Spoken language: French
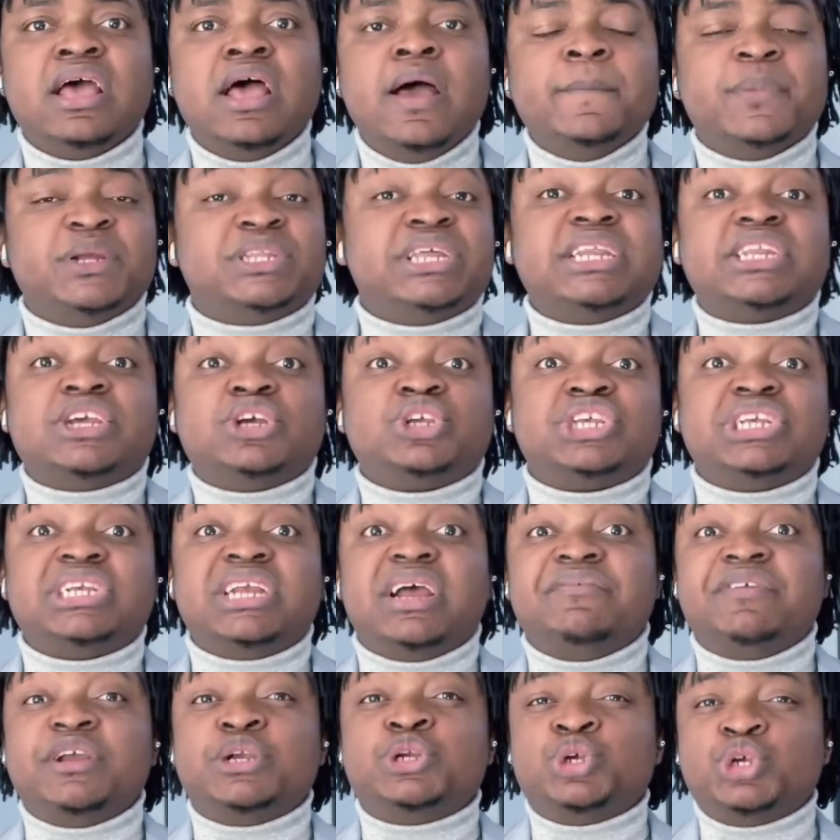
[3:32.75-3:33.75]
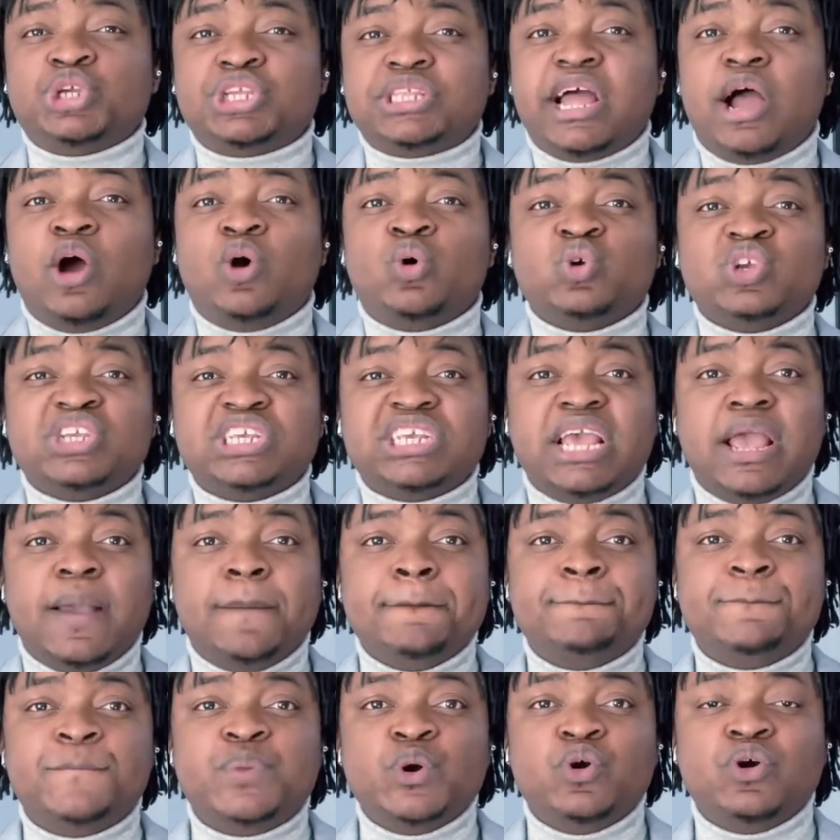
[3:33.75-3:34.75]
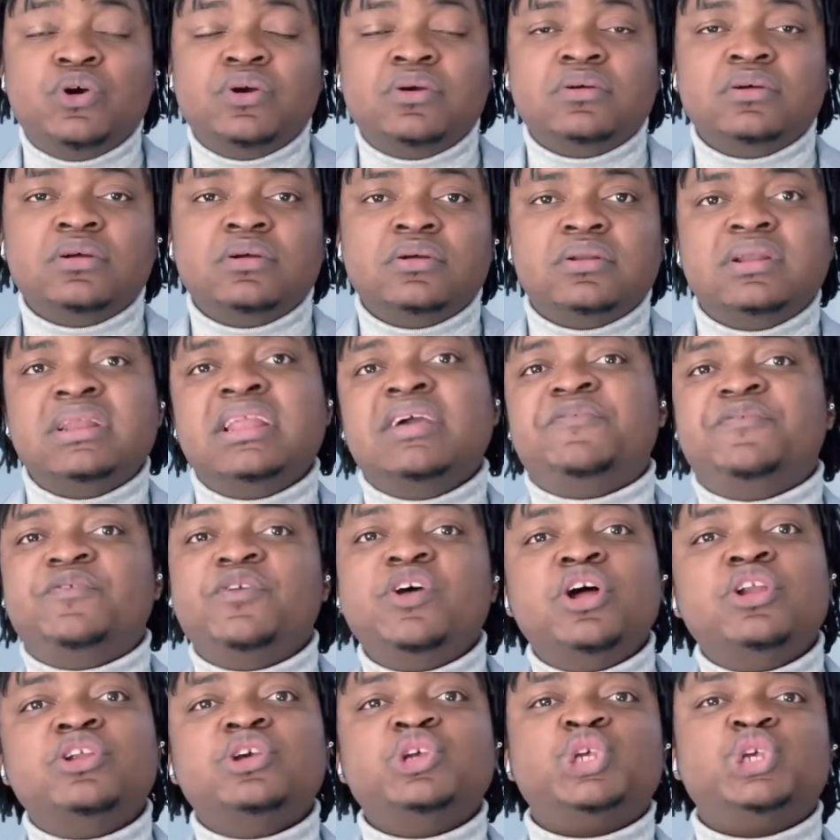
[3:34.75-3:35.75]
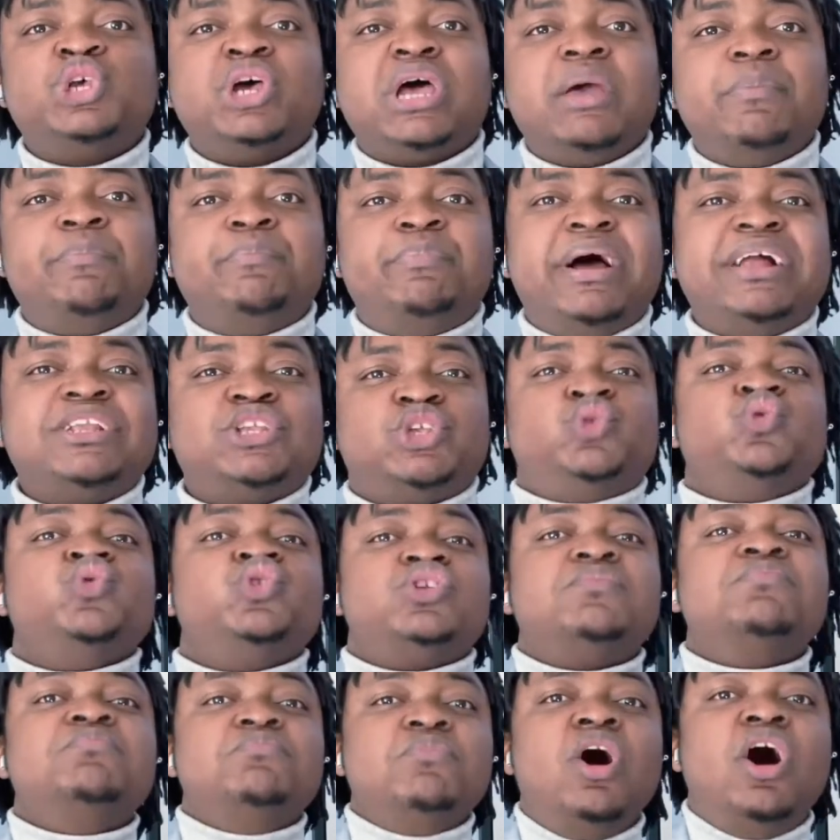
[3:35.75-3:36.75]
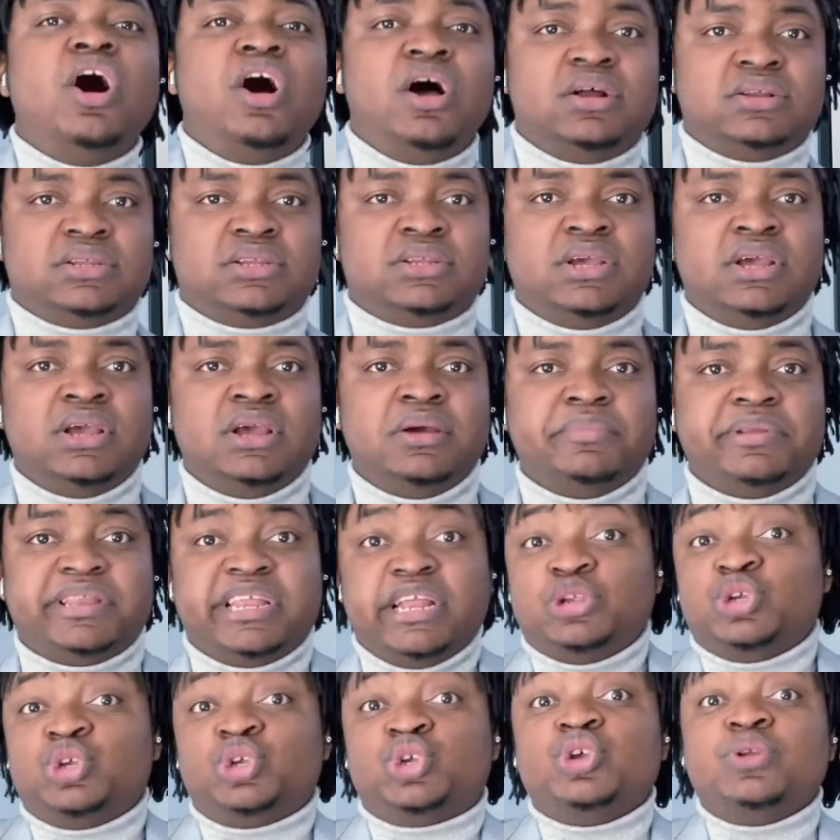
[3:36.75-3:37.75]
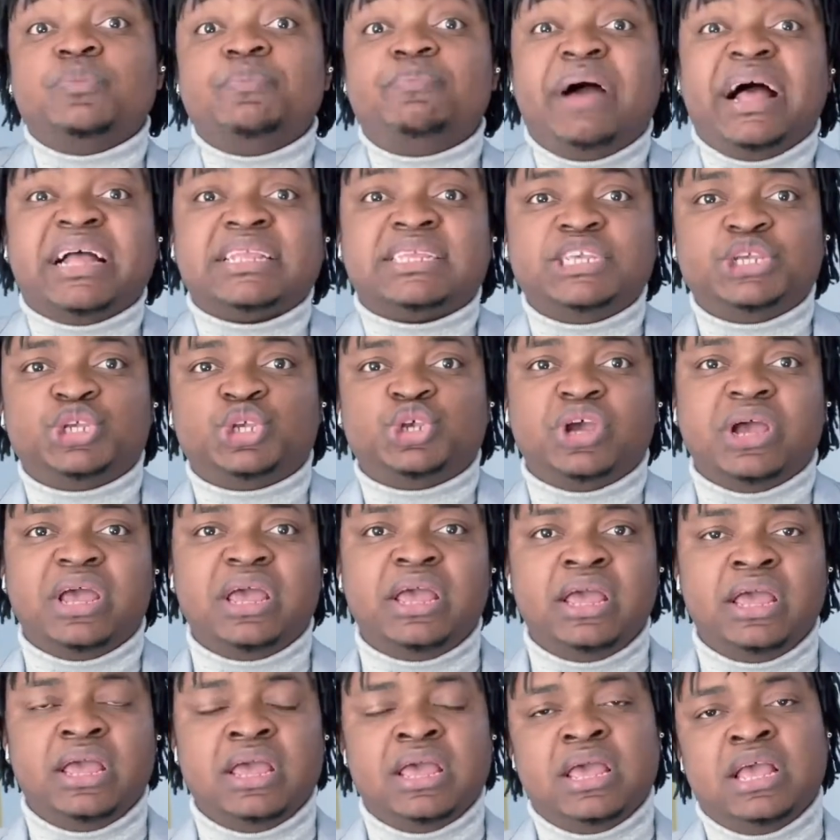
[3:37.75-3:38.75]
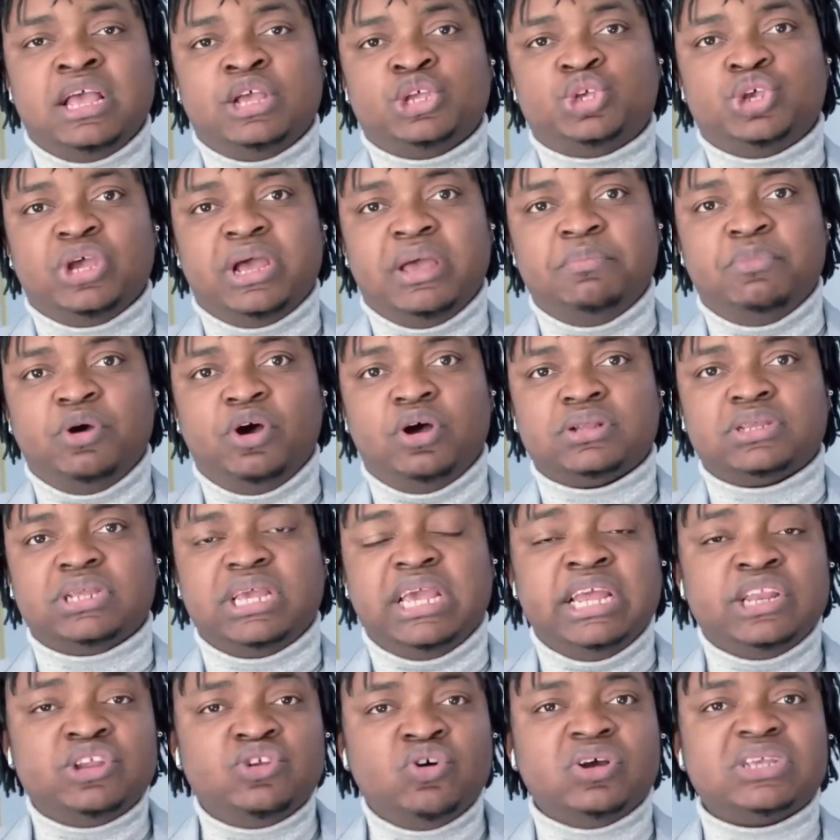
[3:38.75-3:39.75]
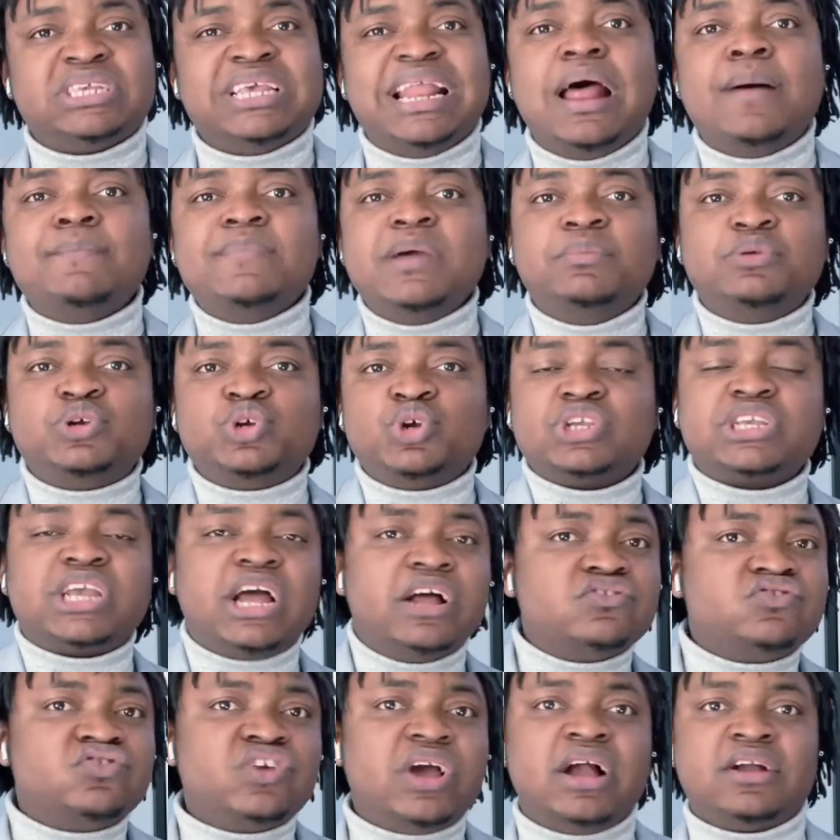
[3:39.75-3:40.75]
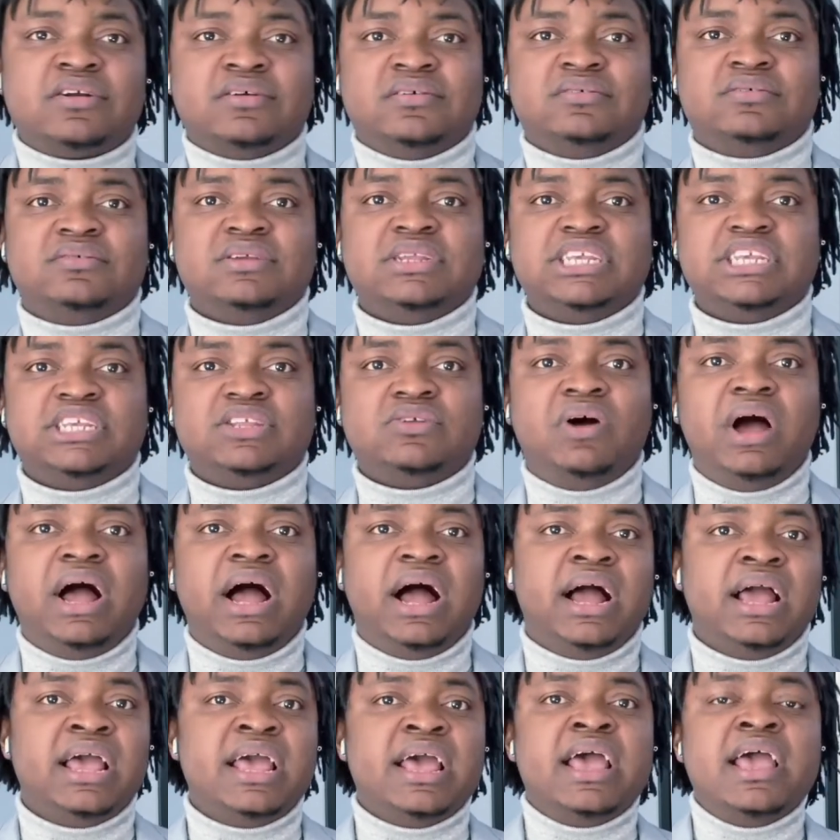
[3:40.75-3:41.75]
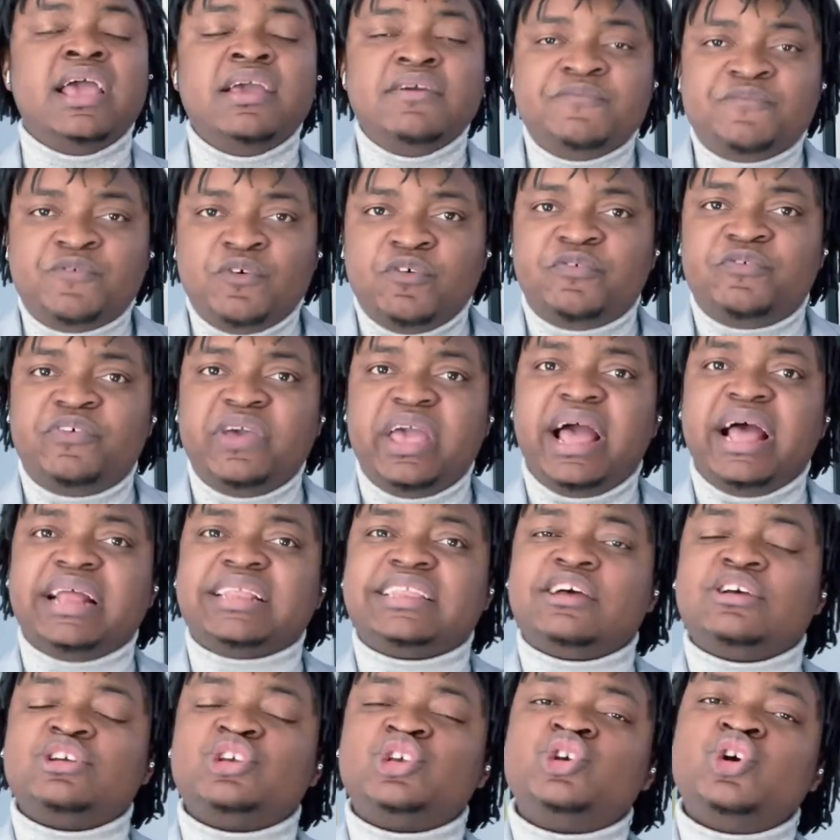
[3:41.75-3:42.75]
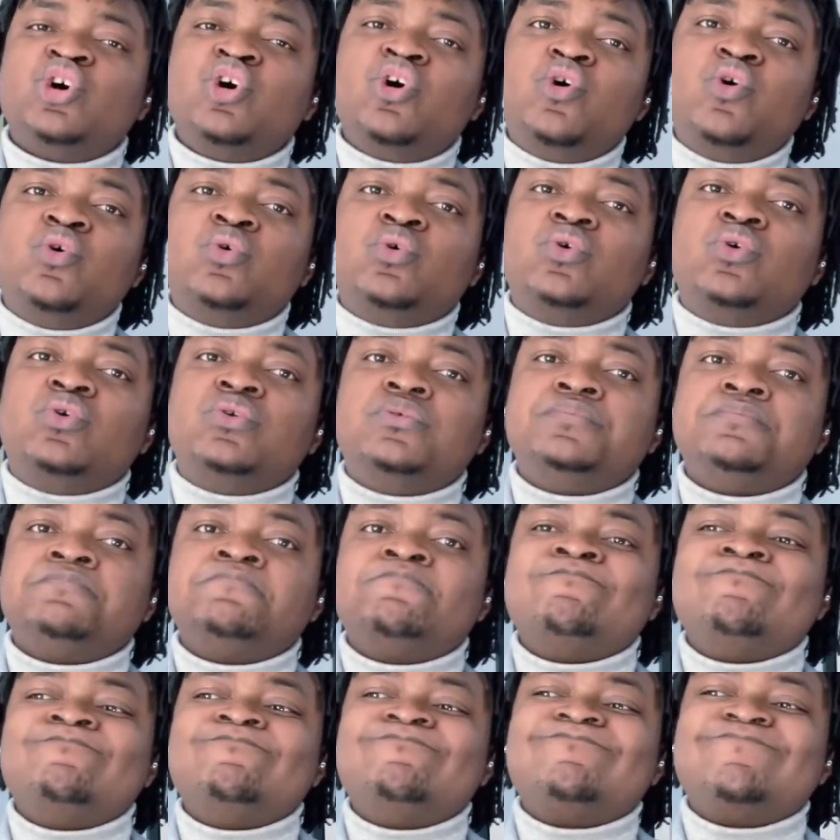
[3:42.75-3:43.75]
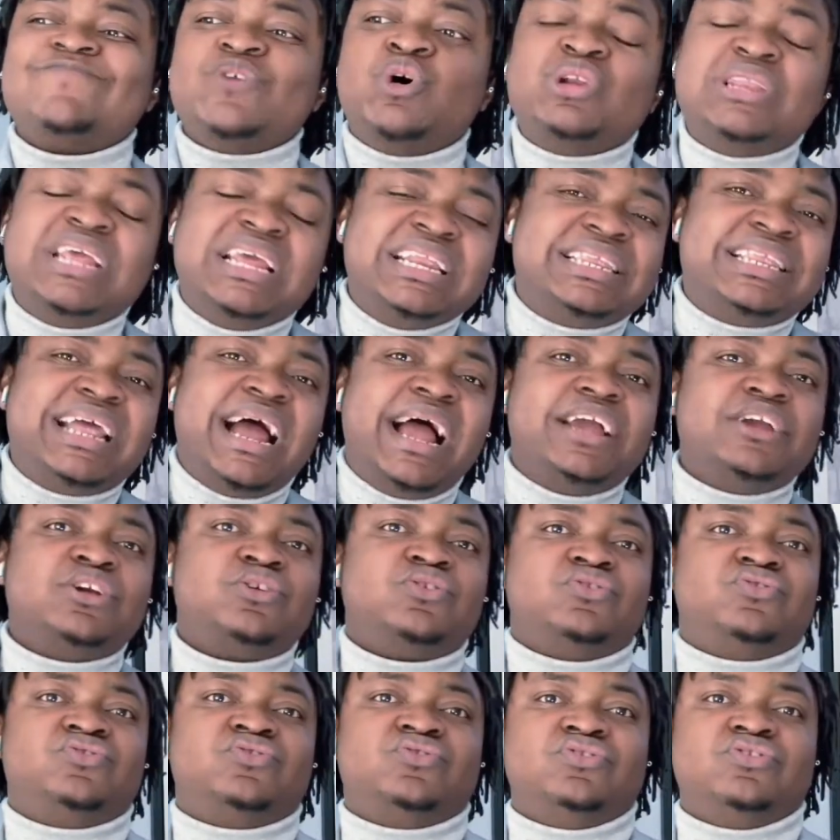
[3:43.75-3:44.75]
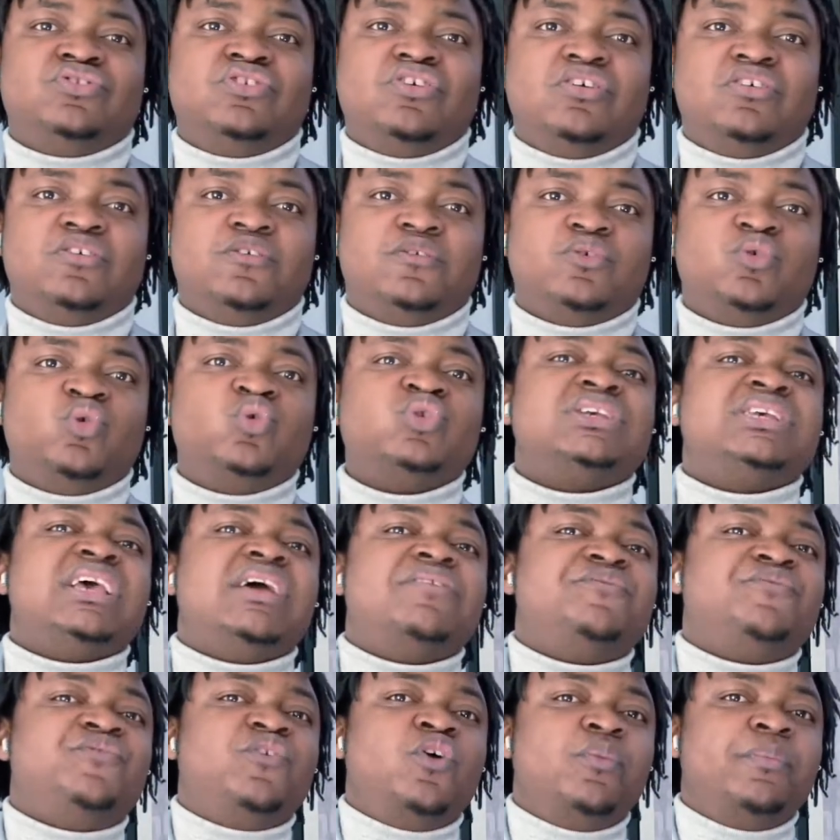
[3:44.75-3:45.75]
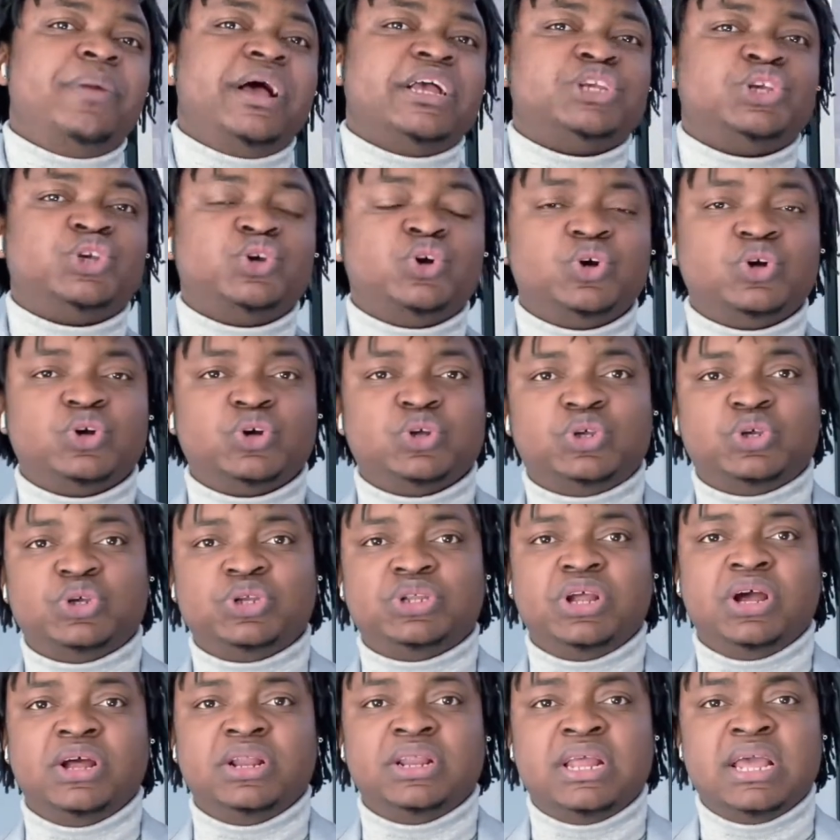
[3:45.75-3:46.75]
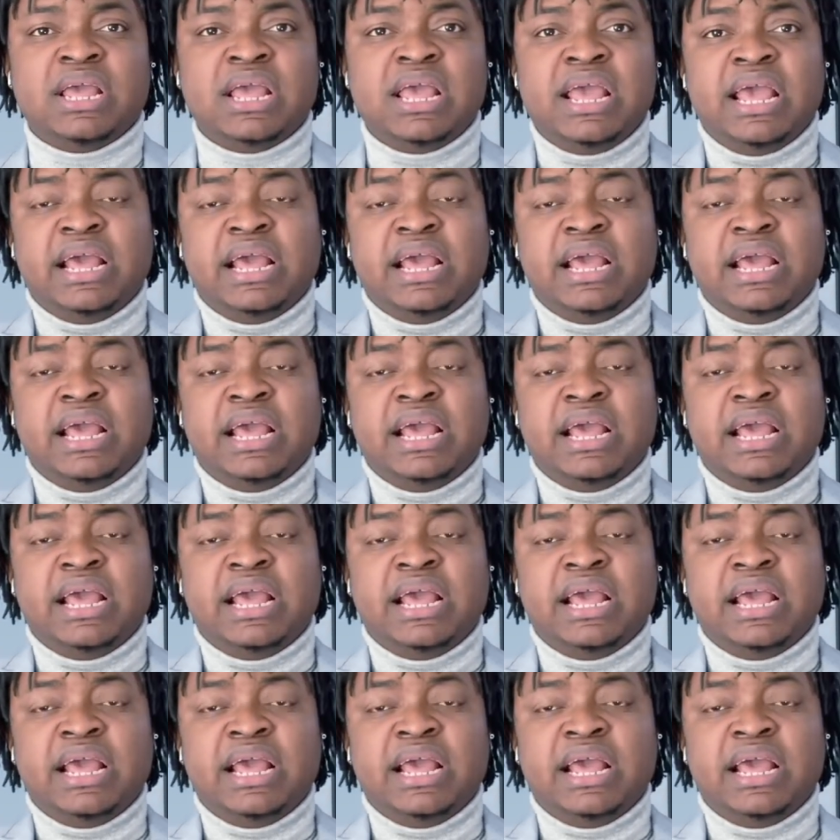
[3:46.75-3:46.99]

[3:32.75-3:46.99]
Peut-être que si j'avais juste arrosé un peu, les fleurs ne seraient pas toutes mortes. Peut-être juste une partie serait, serait morte. Et donc, c'est la même chose quand tu racontes une histoire. Il faut faire attention aux aux détails que tu donnes, aux informations que tu donnes.